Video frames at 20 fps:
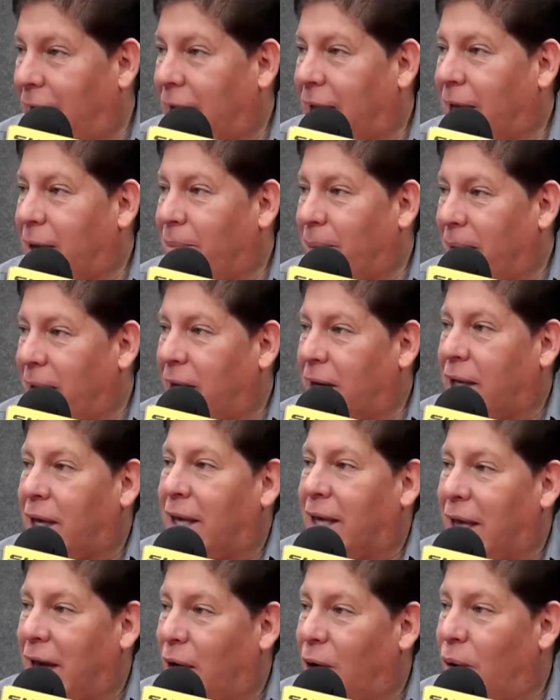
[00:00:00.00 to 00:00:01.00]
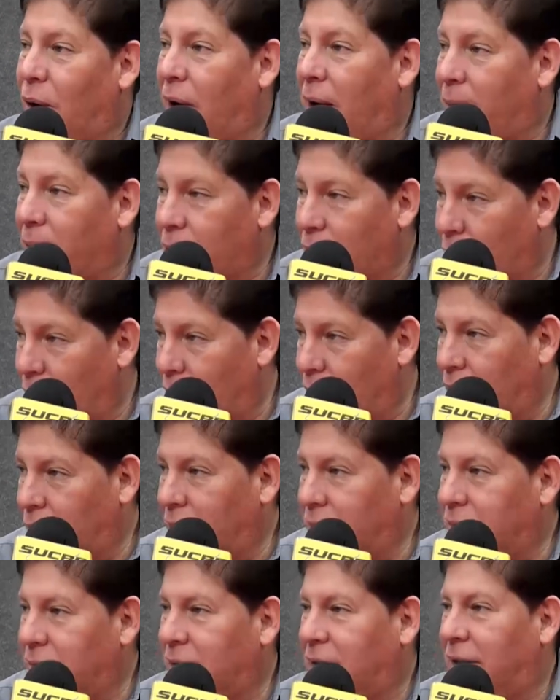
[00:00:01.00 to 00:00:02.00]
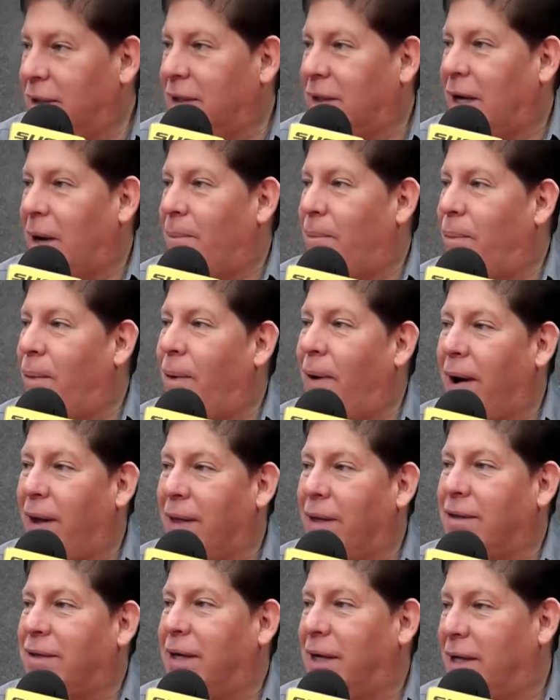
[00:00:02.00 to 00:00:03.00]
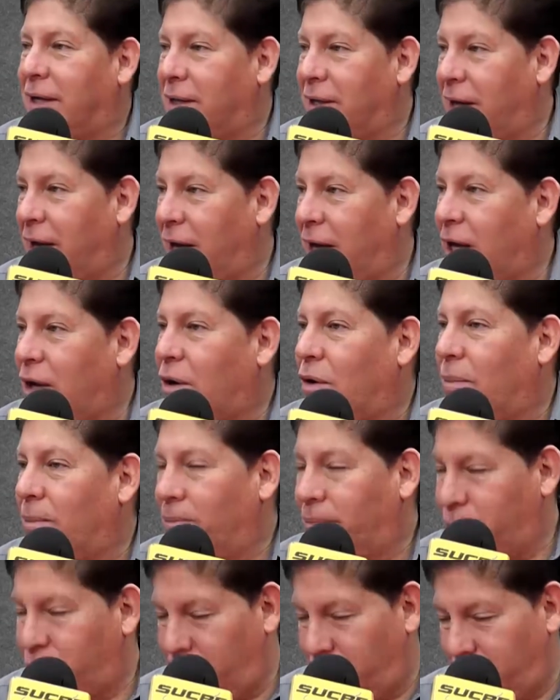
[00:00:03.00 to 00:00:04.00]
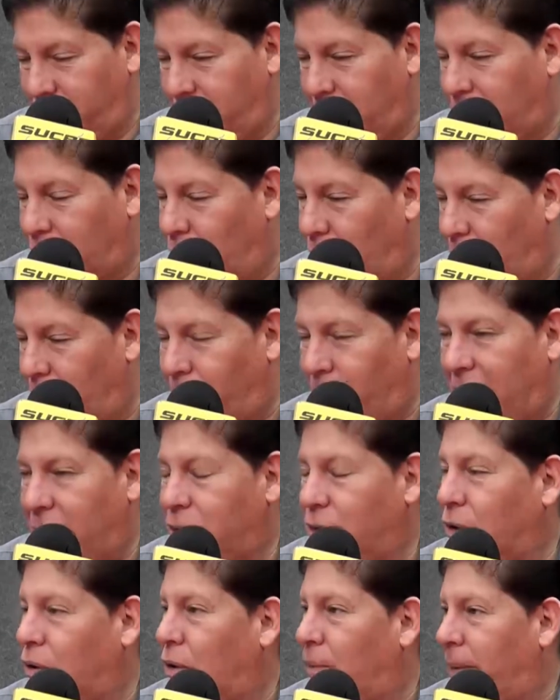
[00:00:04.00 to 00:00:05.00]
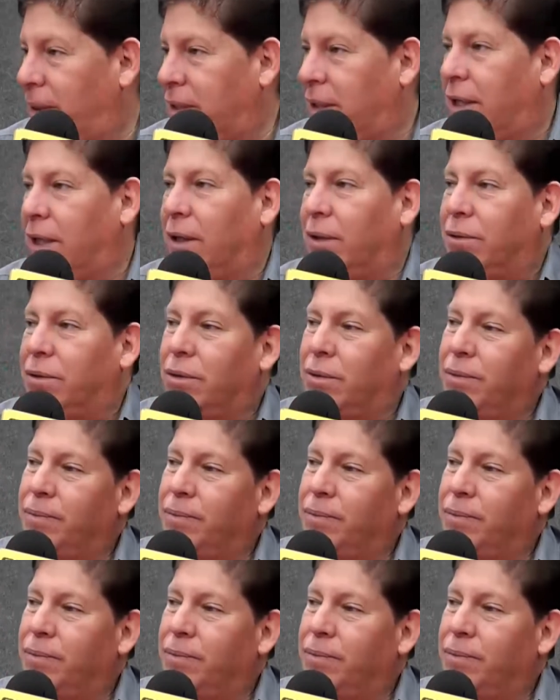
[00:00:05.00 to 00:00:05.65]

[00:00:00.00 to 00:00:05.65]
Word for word: Hay que esperar que llegue un avión que puede salir de ahí con, con el peso y con los pasajeros.